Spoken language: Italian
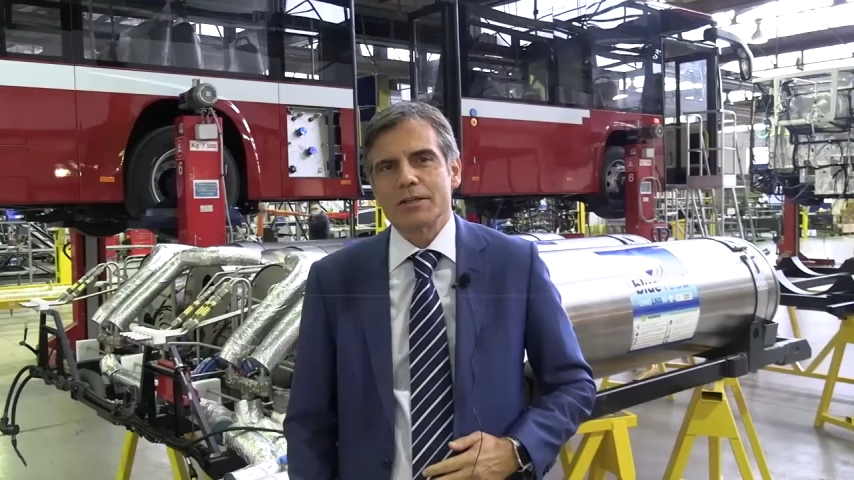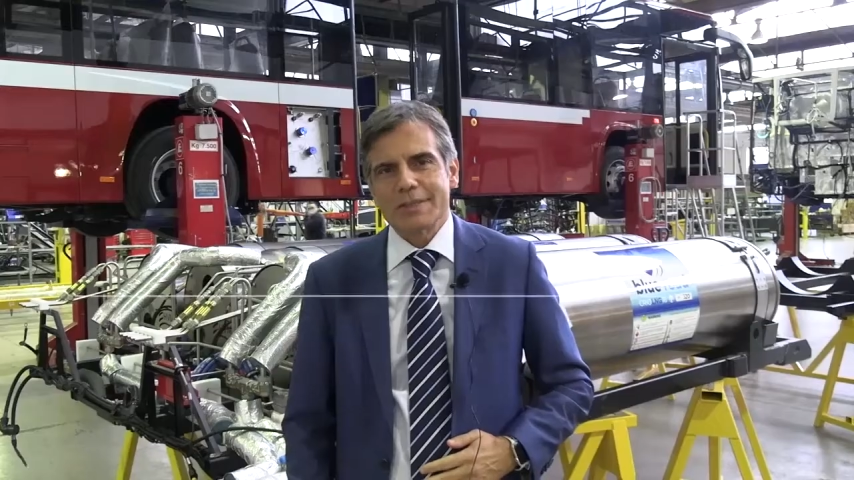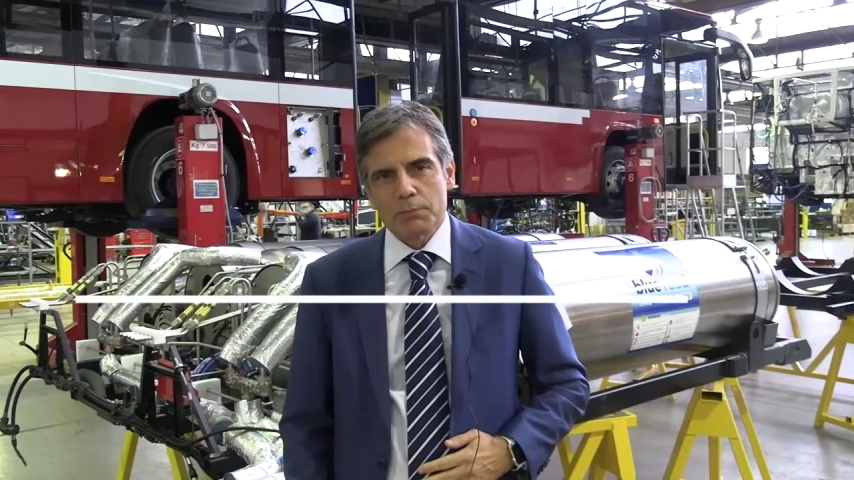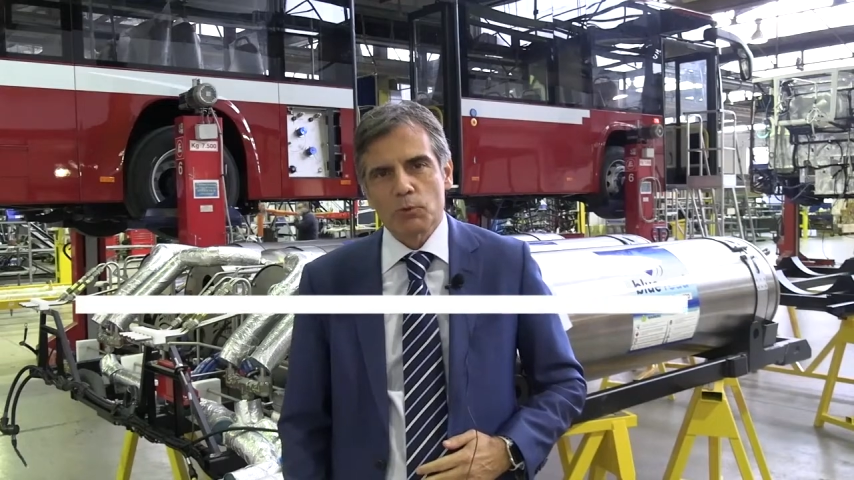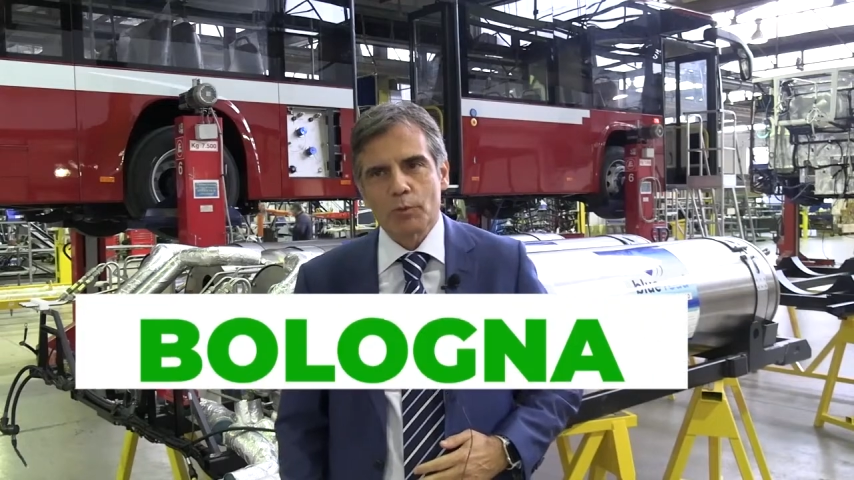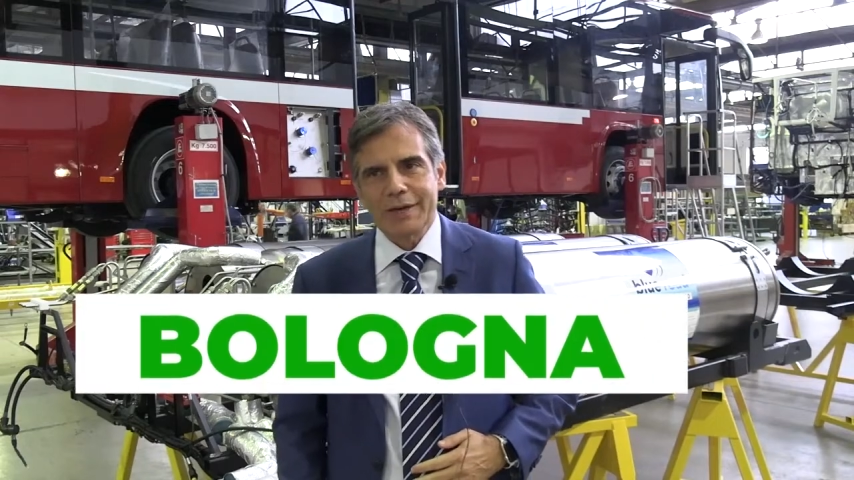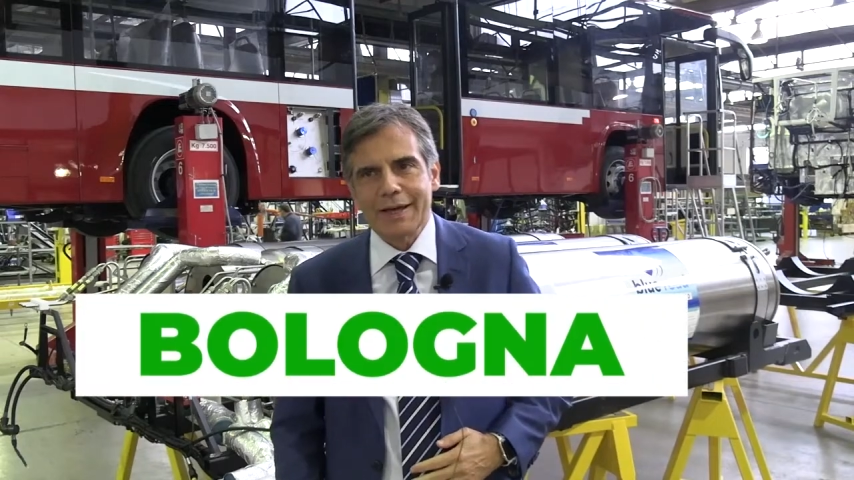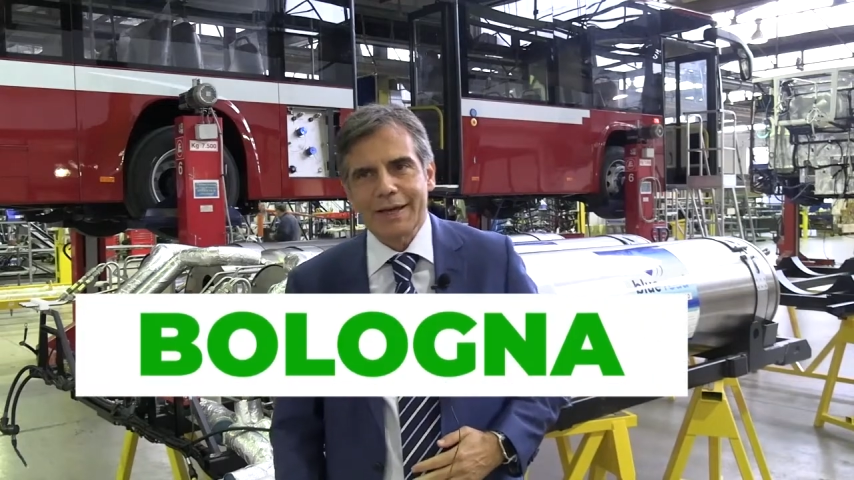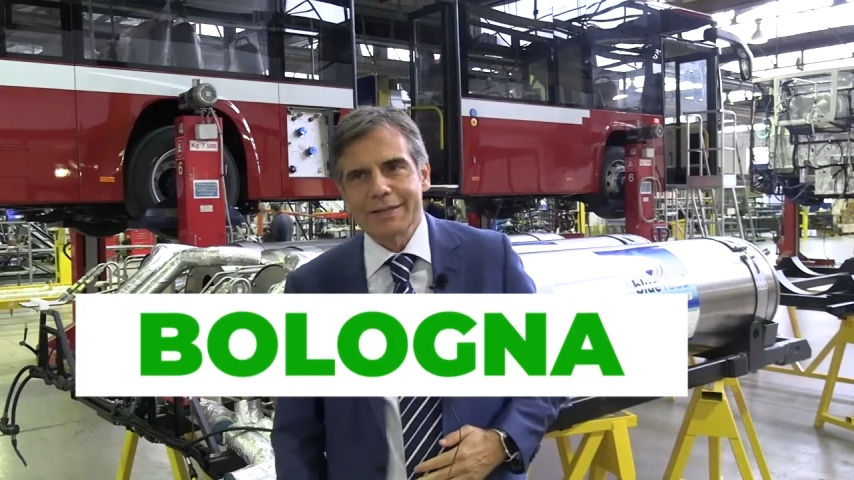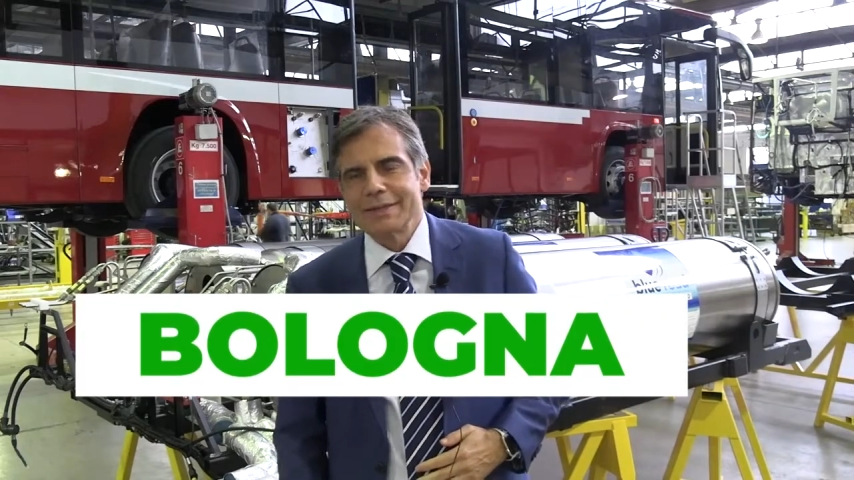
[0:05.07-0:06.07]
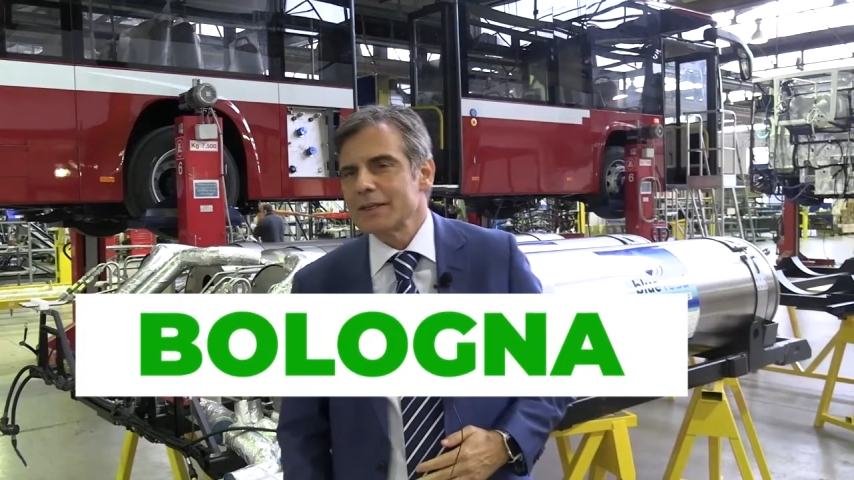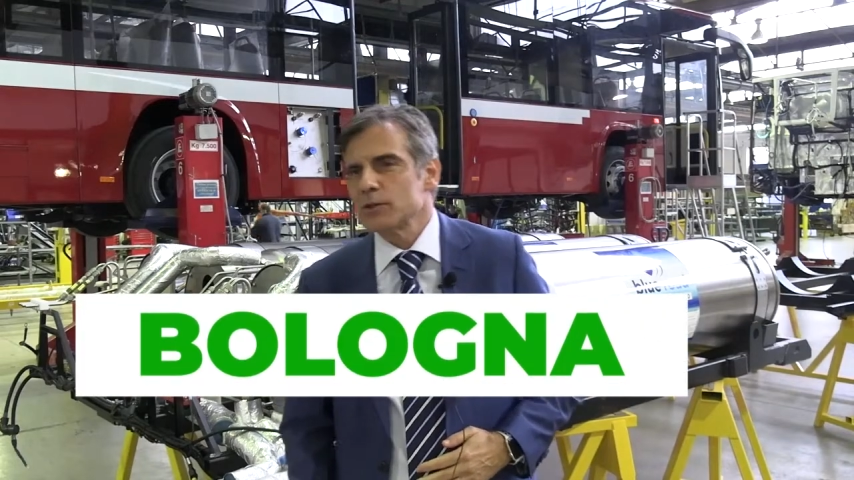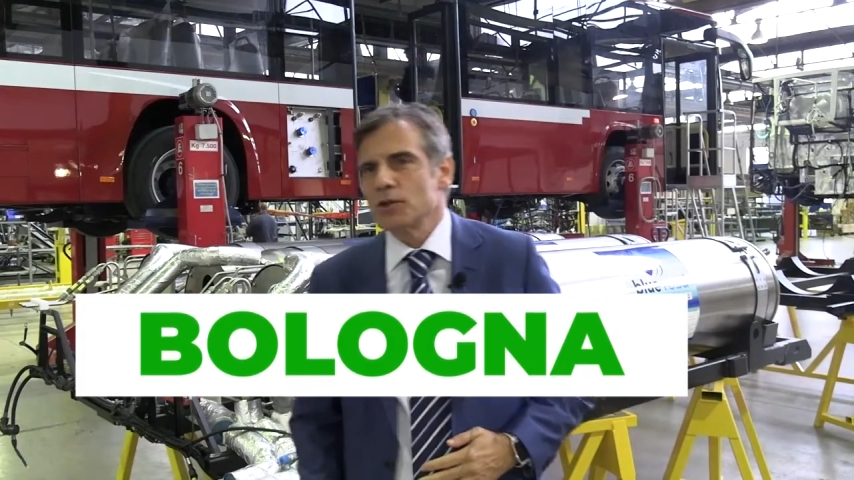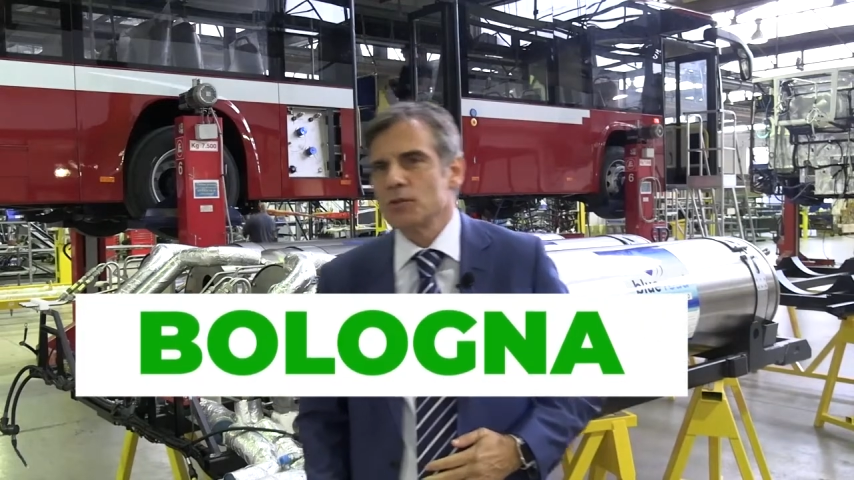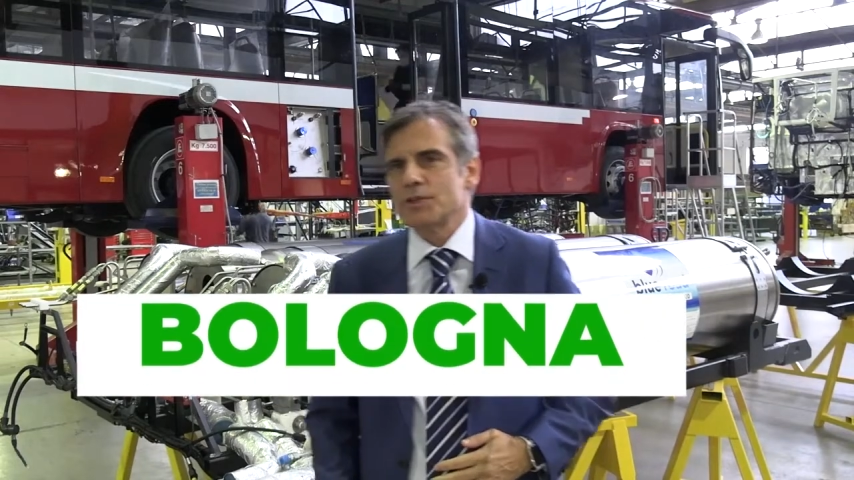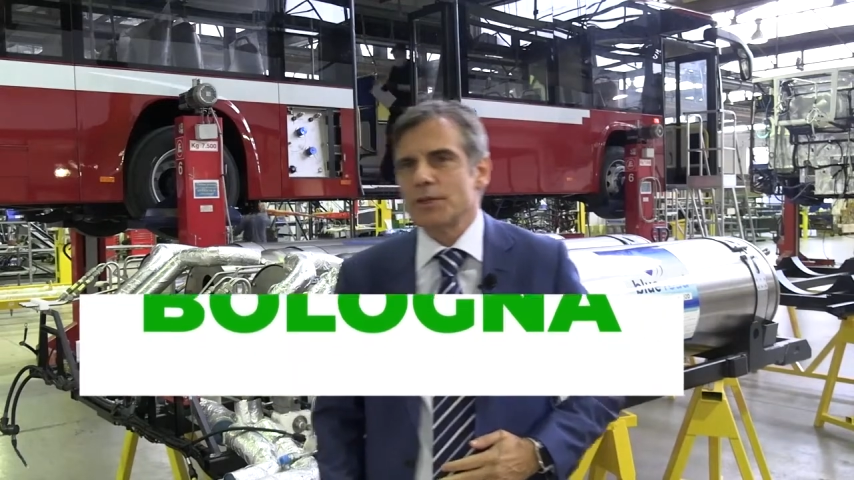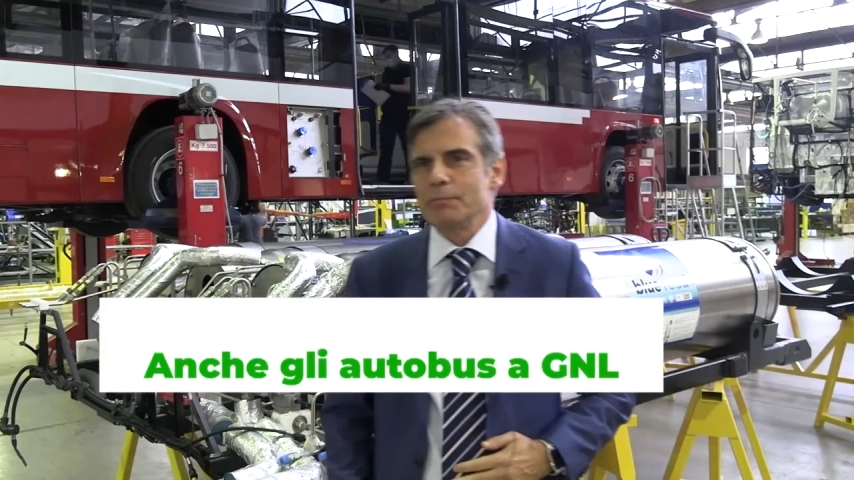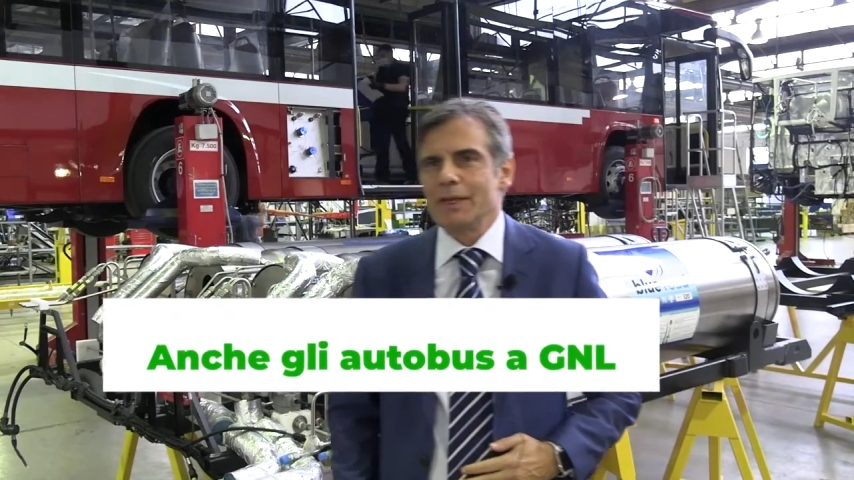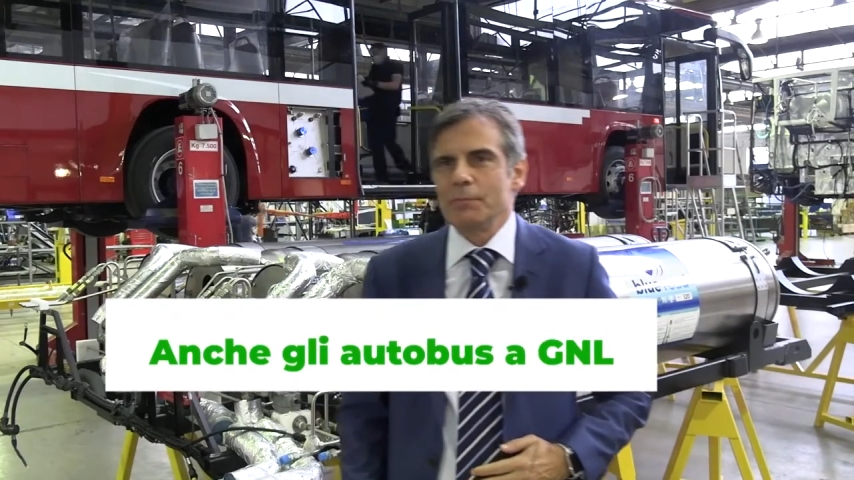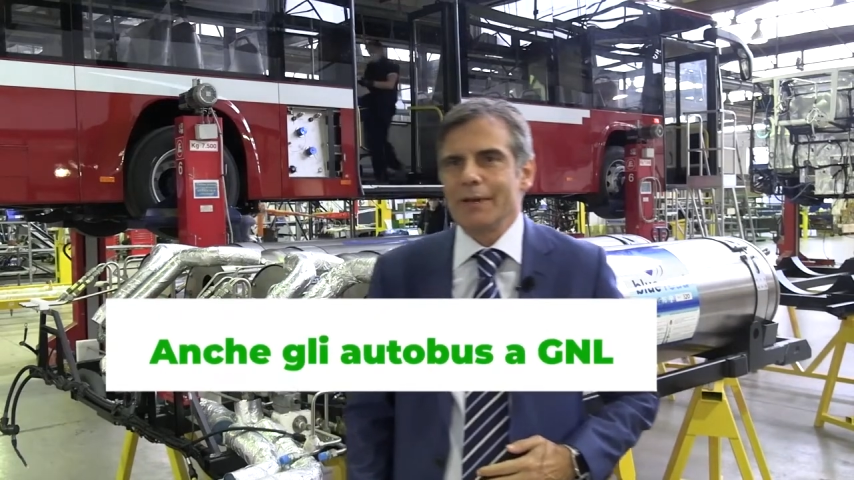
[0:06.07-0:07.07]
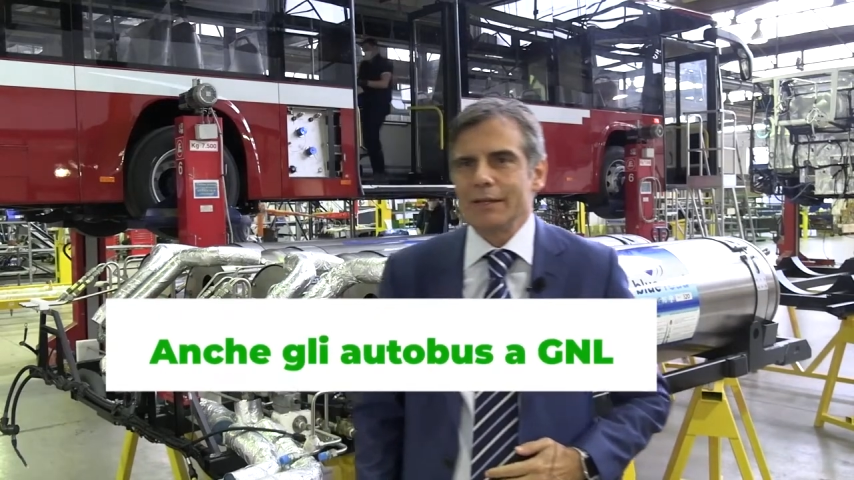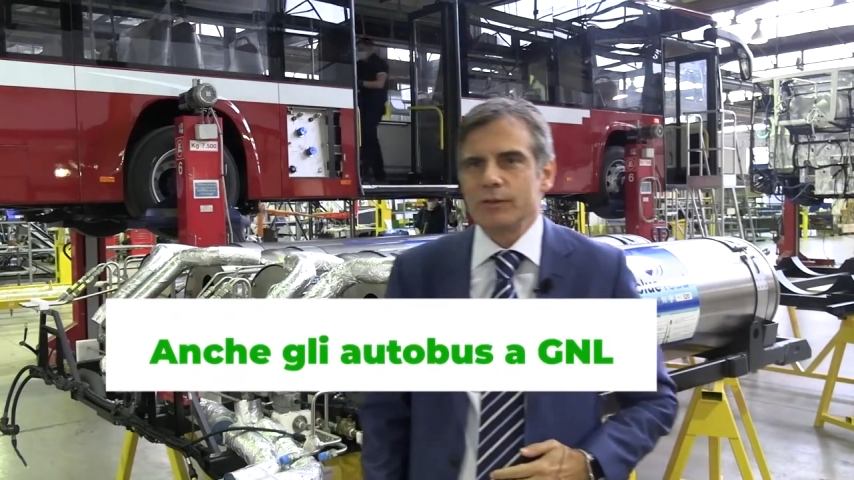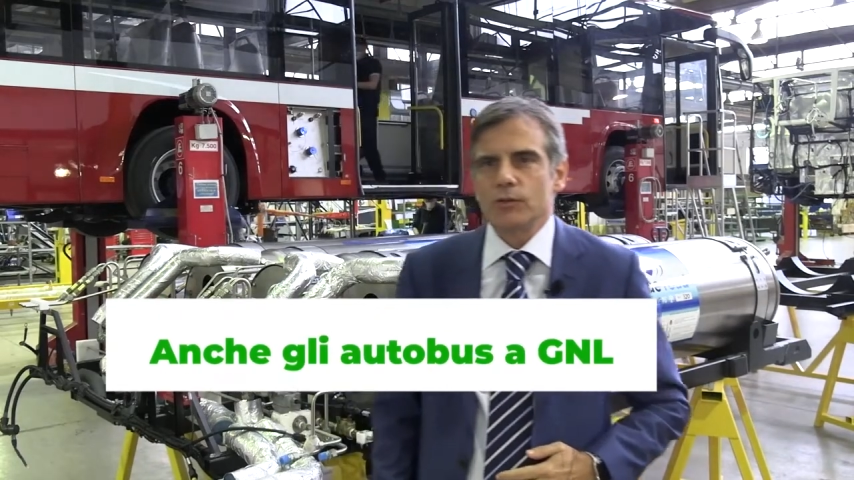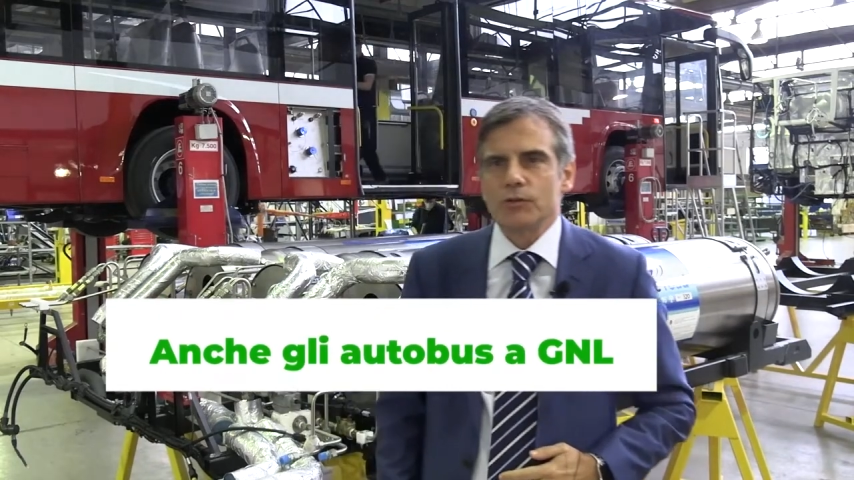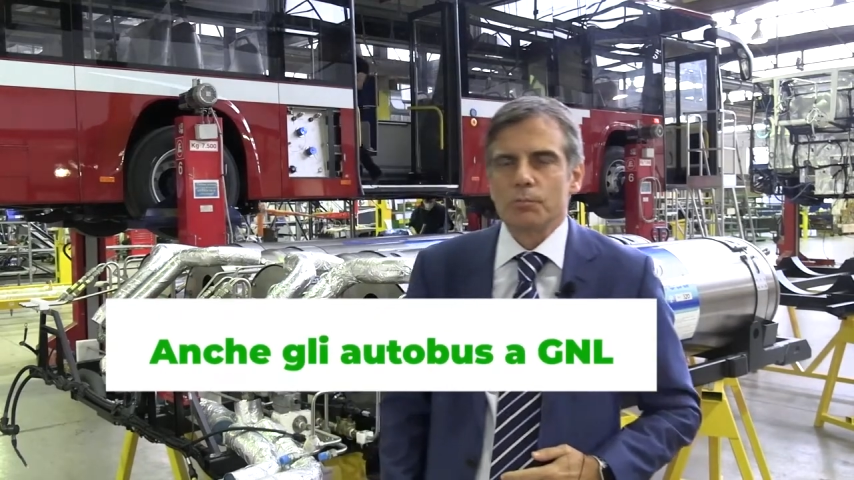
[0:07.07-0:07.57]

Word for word: Siamo qui all'interno dello stabilimento